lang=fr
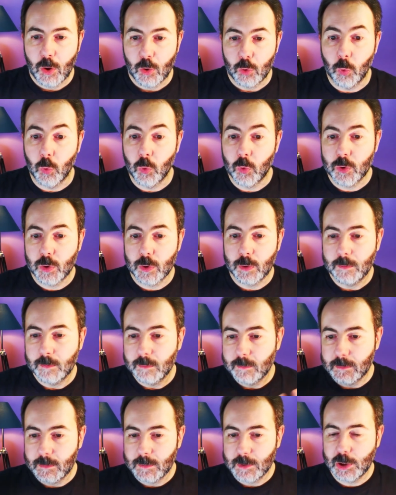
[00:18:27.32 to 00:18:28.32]
Donc,
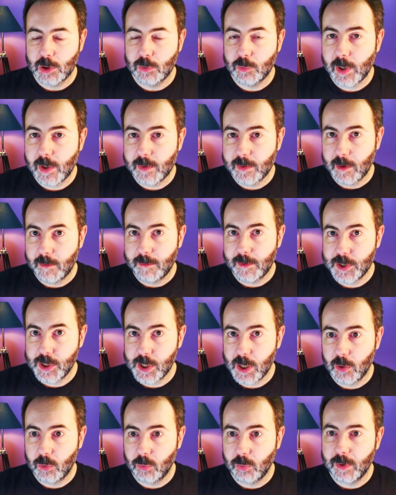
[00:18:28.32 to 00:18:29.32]
je vous laisse
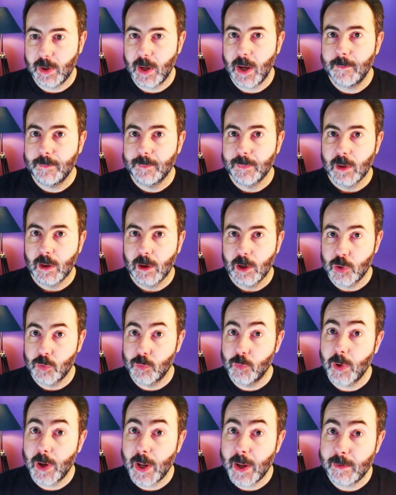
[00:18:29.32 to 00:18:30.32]
réfléchir à tout ça. Je
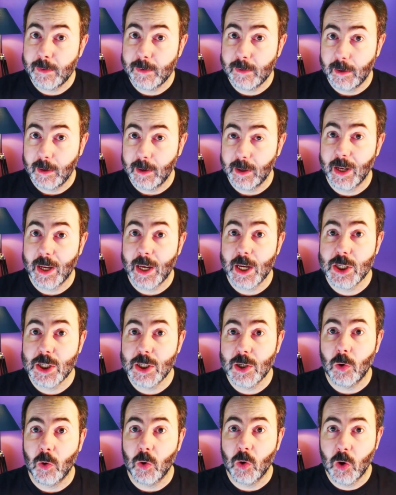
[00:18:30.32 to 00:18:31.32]
vous laisse
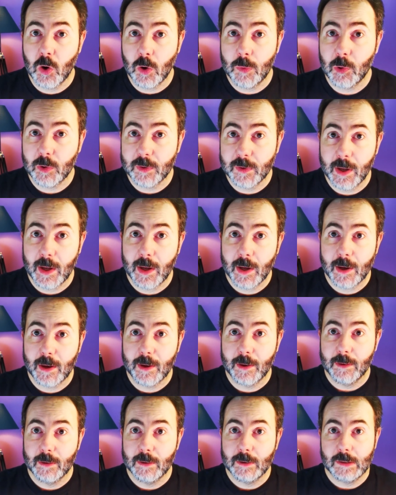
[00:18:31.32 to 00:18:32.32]
réagir en
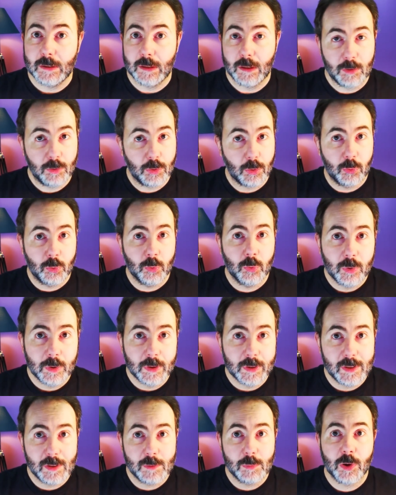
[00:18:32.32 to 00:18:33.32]
commentaire. Surtout,
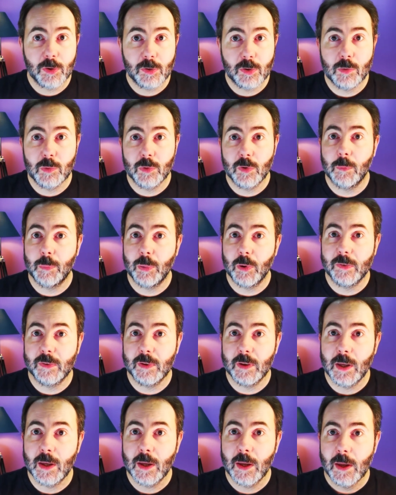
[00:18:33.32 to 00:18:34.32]
dites-moi ce que vous en
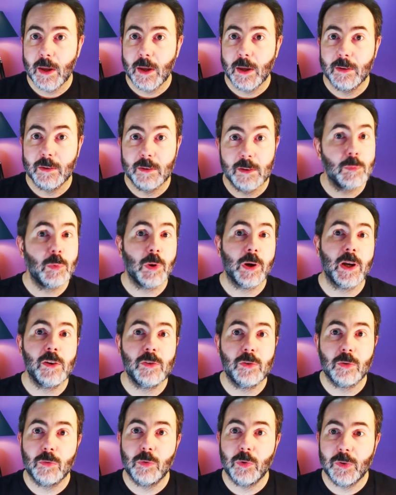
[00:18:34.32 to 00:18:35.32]
pensez. Dites-moi quelles
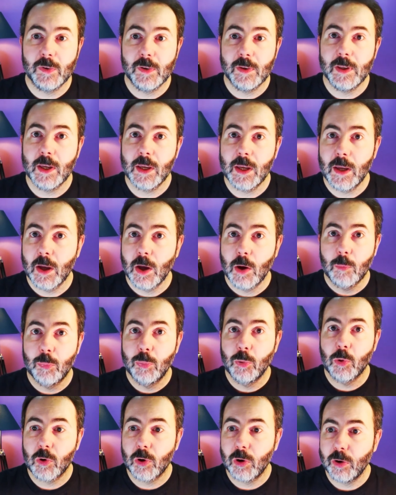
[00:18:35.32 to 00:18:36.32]
sont vos idées
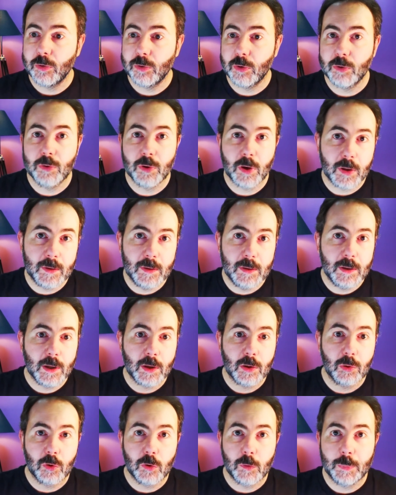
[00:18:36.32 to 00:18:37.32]
pour euh, se
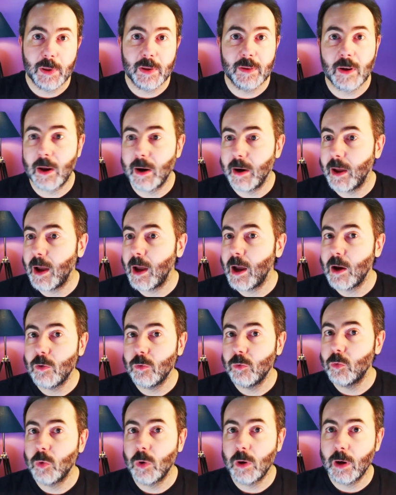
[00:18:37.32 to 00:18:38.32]
sortir de ce pétrin-là
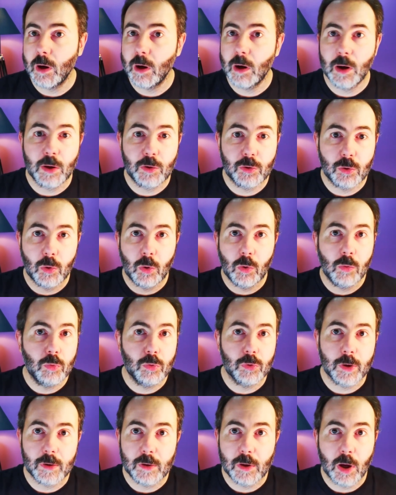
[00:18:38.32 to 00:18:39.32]
ou euh, est-ce que
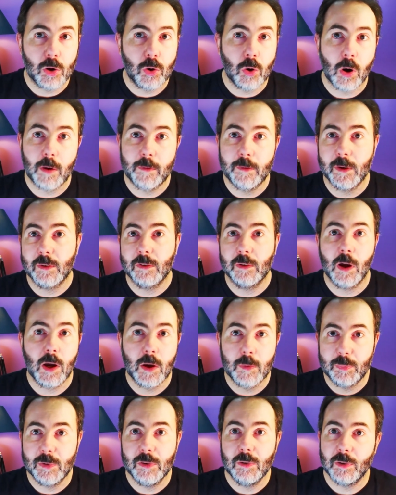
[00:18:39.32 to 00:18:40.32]
vous êtes d'accord avec ça
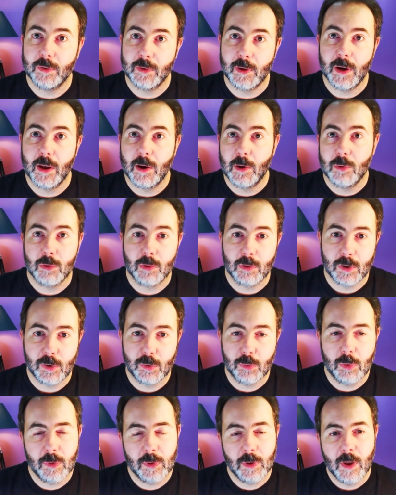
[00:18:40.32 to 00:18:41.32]
Et puis dans ce cas-là, on en
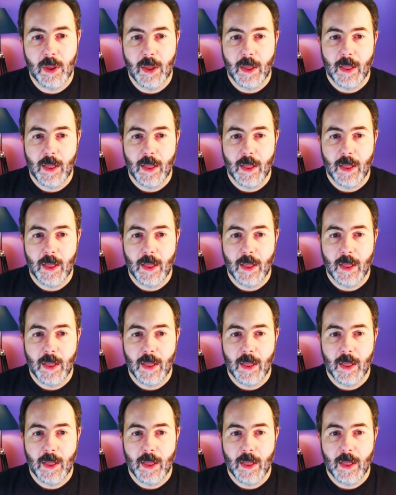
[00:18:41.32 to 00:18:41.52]
discute.